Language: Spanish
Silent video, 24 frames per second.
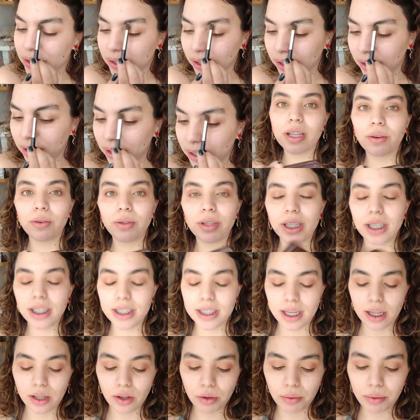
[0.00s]
Voy a estar
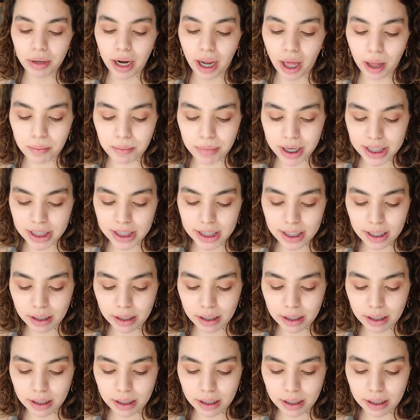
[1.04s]
utilizando nada más